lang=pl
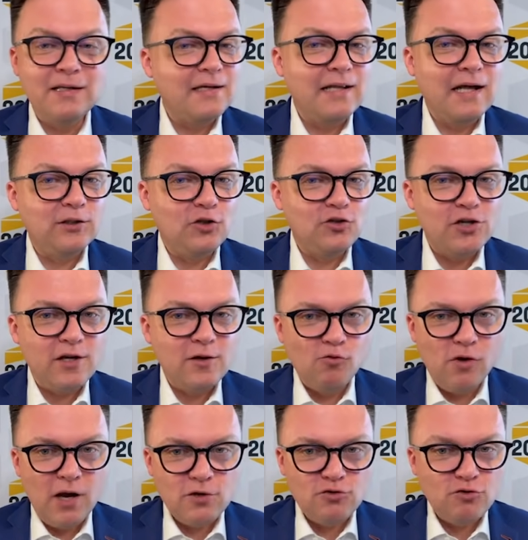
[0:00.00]
Panie redaktorze,
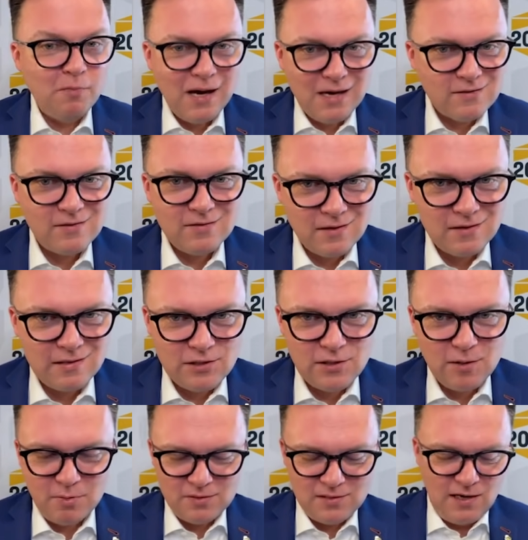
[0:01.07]
Łukaszu, bardzo
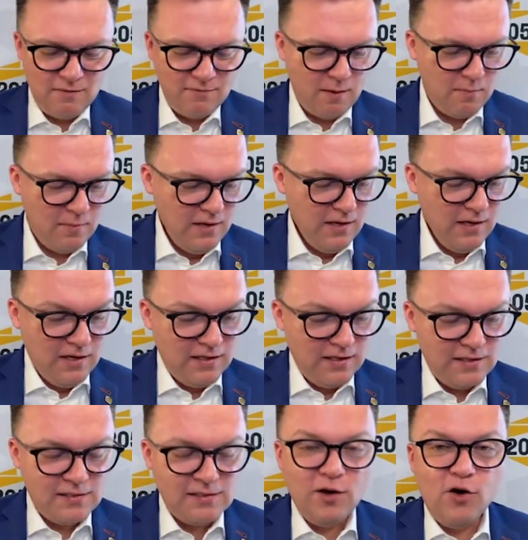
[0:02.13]
serdecznie pozdrawiam
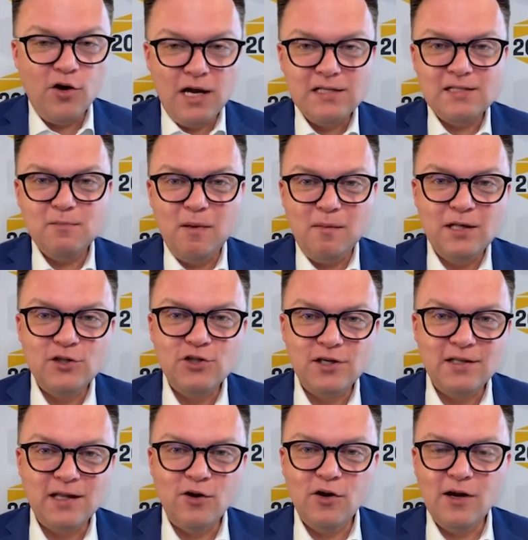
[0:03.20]
z tej okazji. Mam
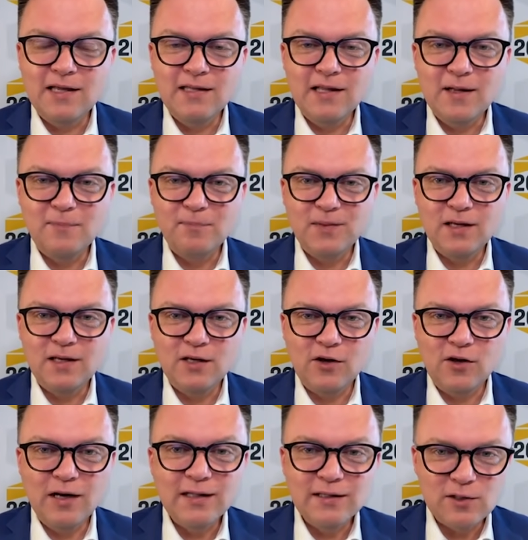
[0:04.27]
nadzieję na kolejne,
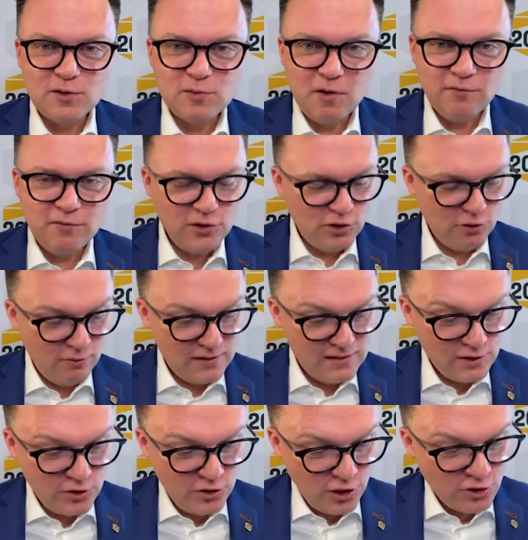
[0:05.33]
kolejne kolejne rozmowy i
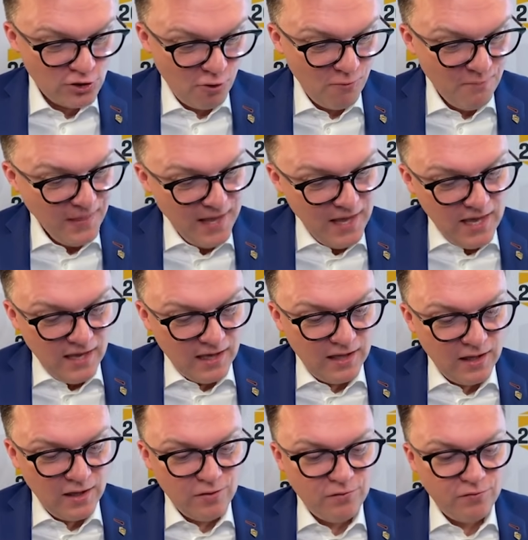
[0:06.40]
dziękuję za dzisiejszą. E,
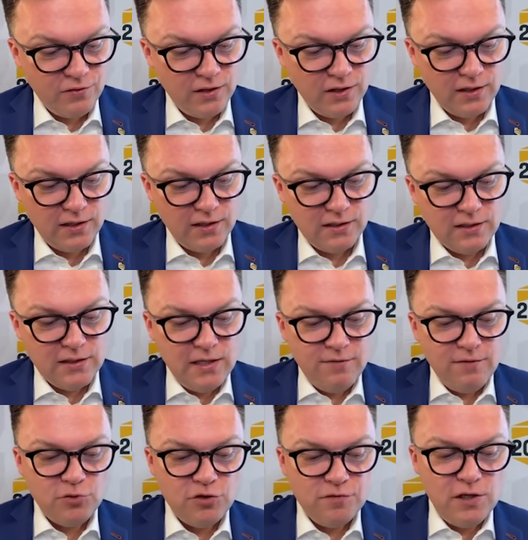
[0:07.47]
w,
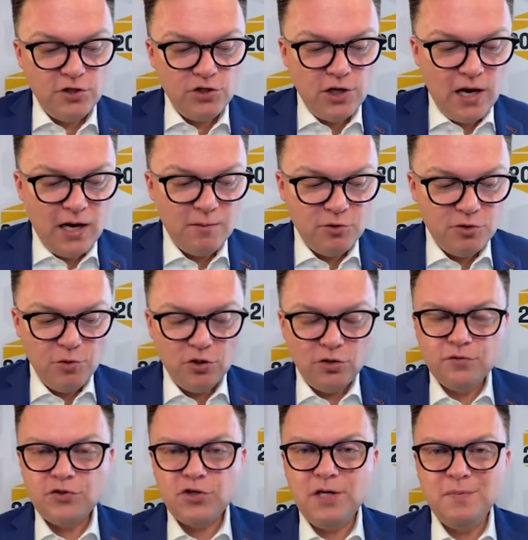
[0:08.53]
nie wiem, czy wiecie, ale myśmy o
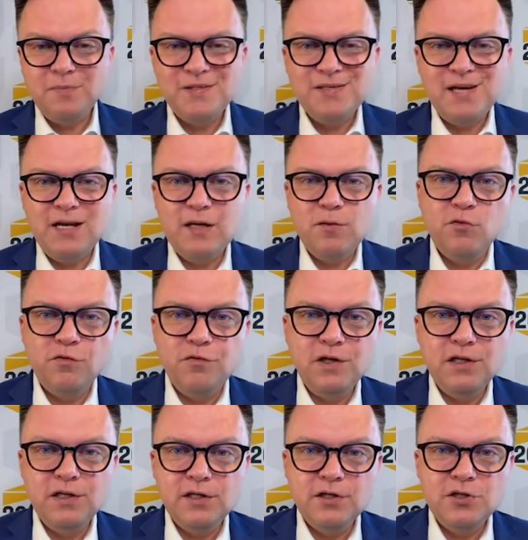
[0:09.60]
tym wczoraj pisali i
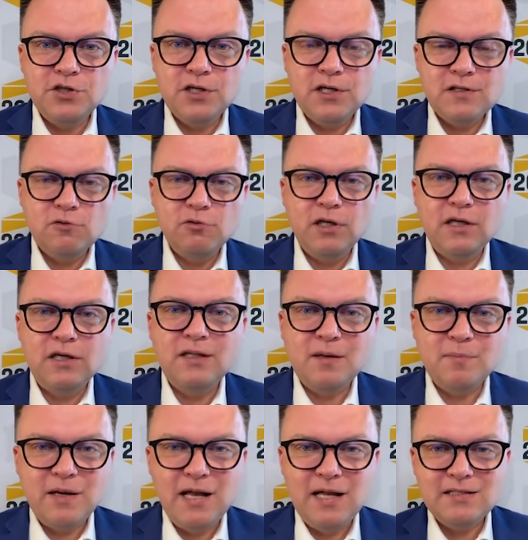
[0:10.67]
mówili, że na skutek
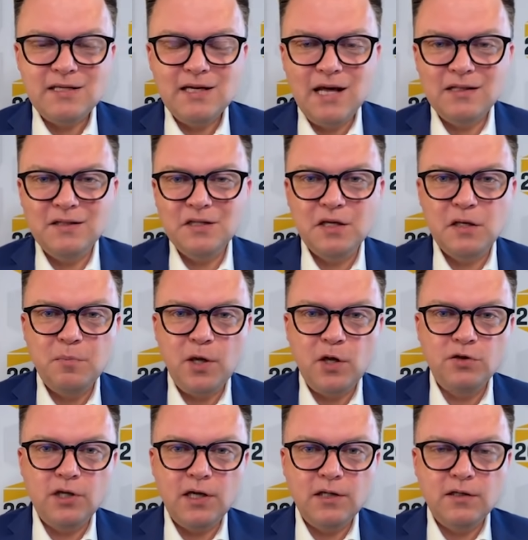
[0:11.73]
interpelacji Hanny
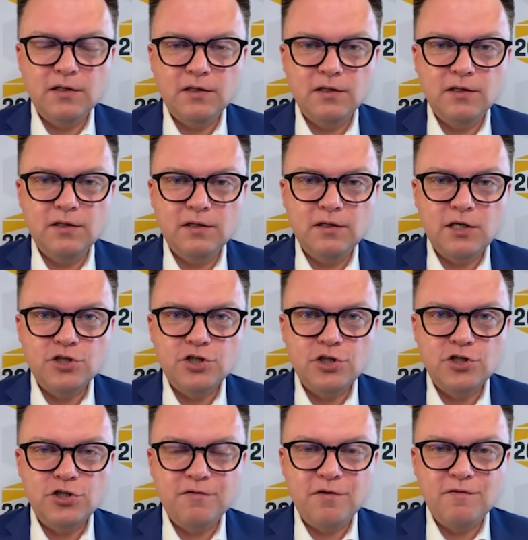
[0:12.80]
Gilpiątek, e,
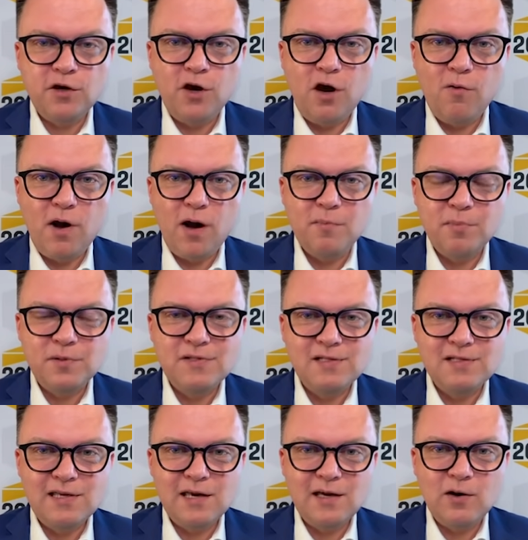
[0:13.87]
naszej szefowej koła
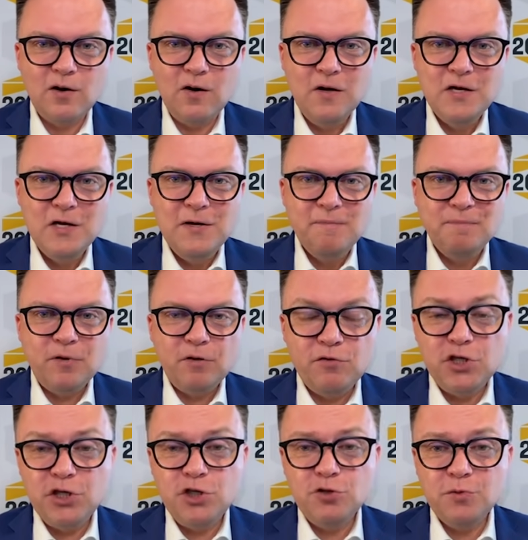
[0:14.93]
poselskiego,
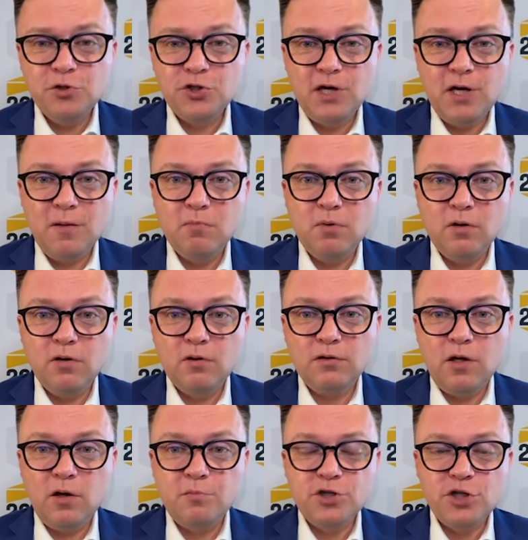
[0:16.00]
dowiedzieliśmy się,
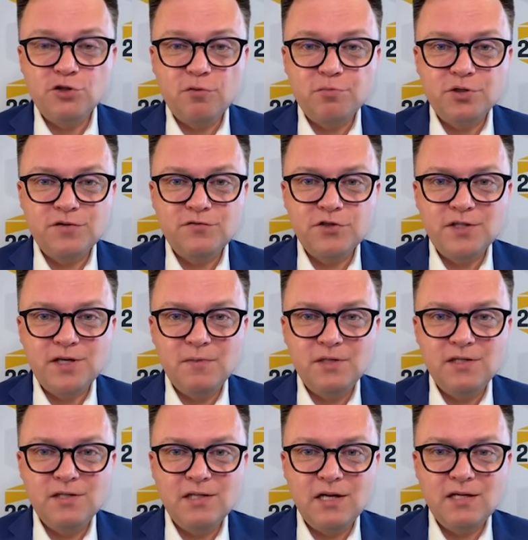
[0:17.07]
bo to przeszło przez wszystkie
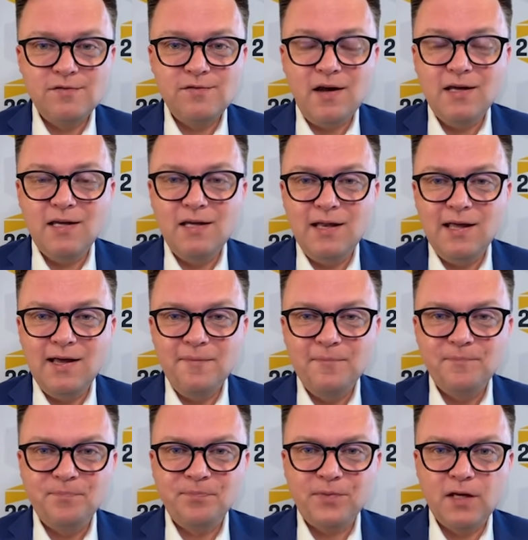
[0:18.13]
ministerstwa, ile
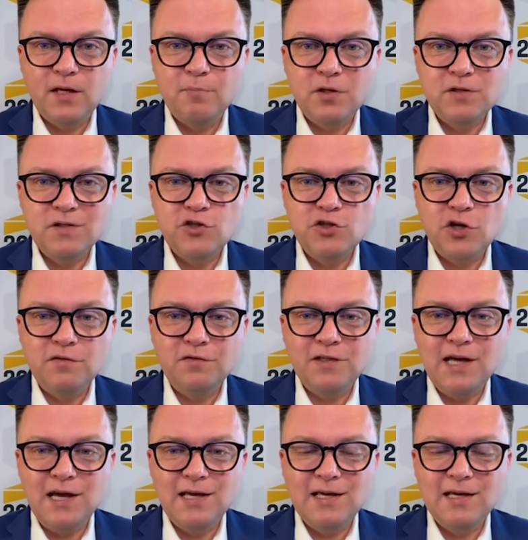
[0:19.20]
mm, polski rząd
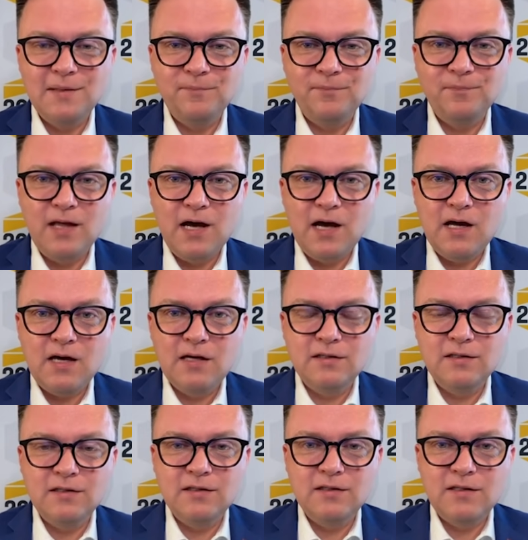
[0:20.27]
wydaje na
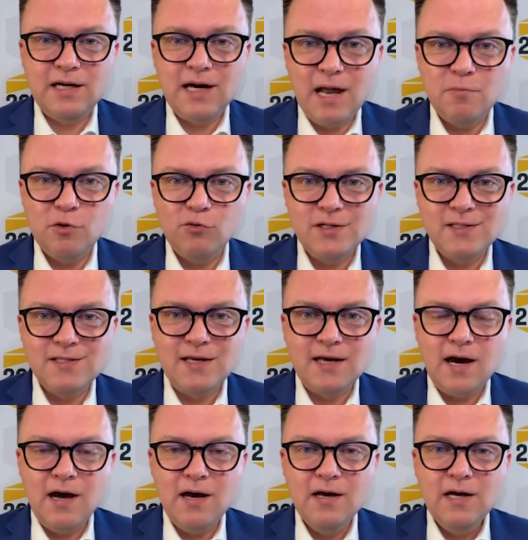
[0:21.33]
e, reklamę u
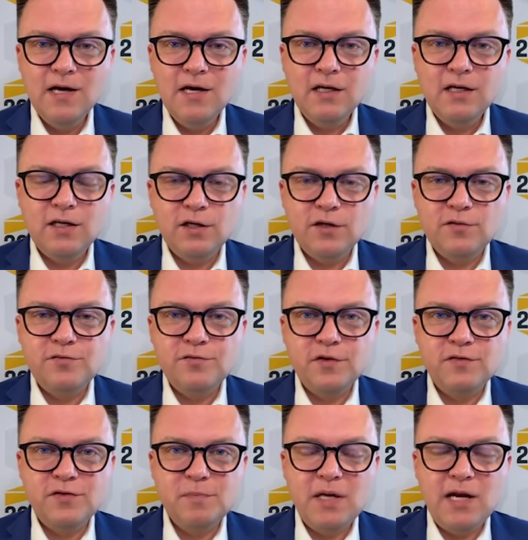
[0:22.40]
Rydzyka,
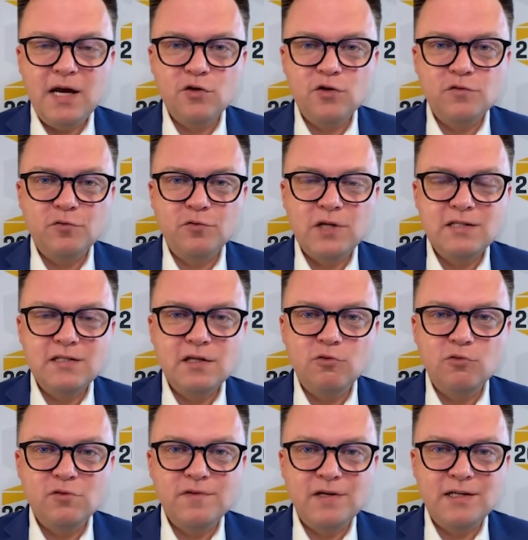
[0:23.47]
wspierając
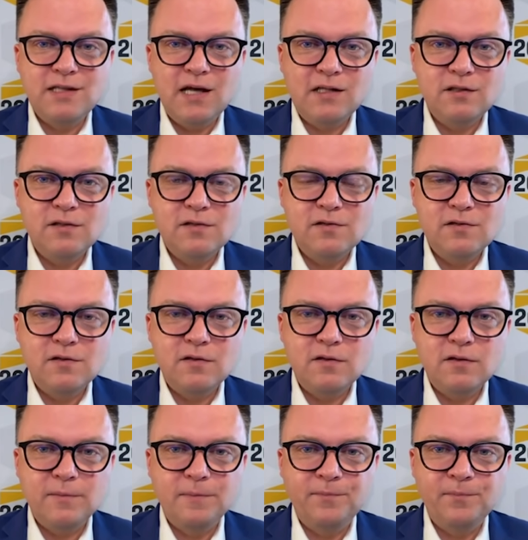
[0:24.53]
fundację Lux Veritatis
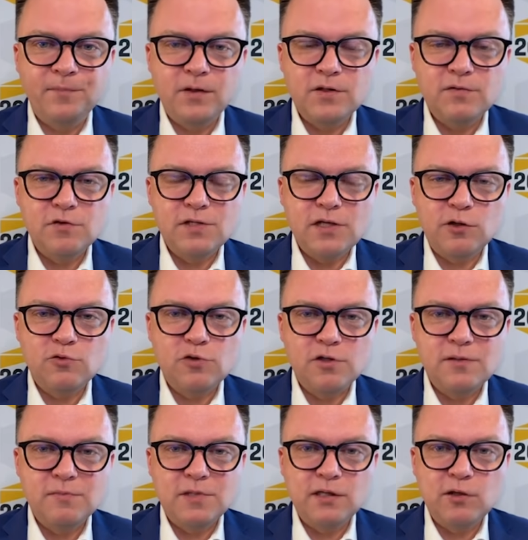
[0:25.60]
mm, związaną z
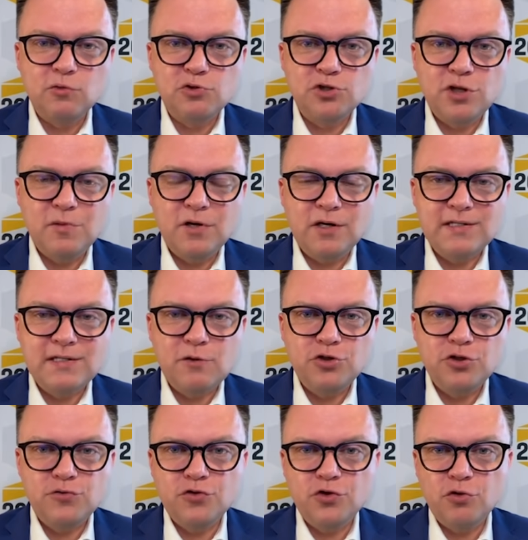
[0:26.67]
ojcem Tadeuszem i
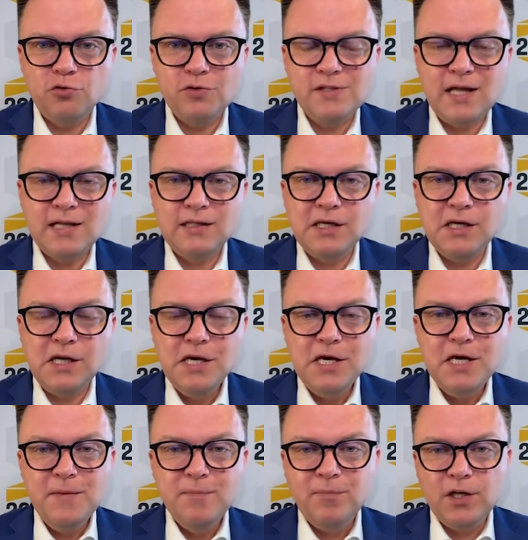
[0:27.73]
okazało się, że w ciągu ostatnich
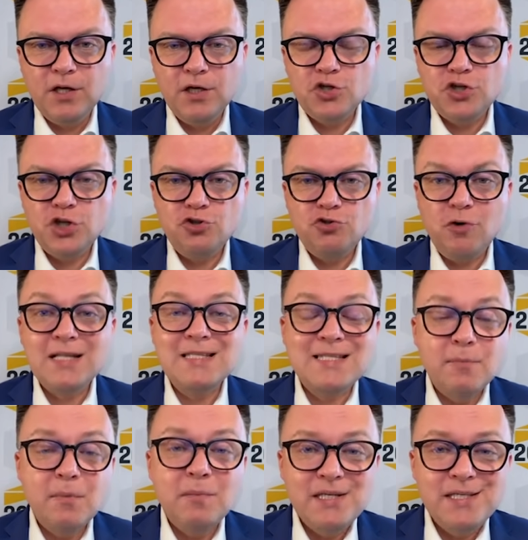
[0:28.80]
sześciu lat
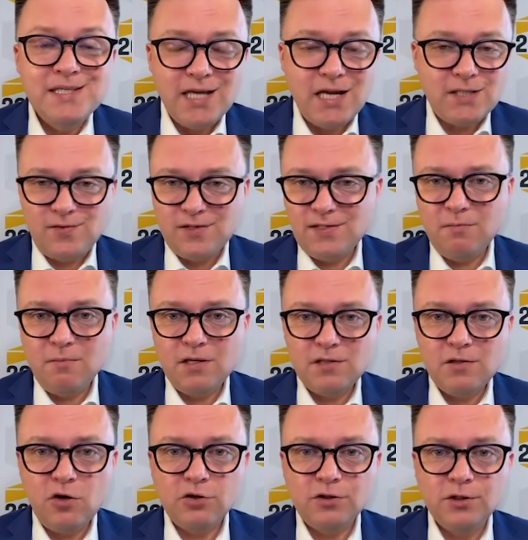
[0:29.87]
same ministerstwa, same
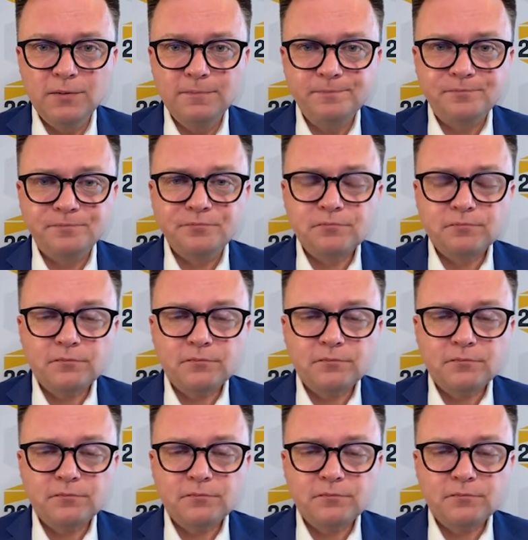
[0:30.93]
resorty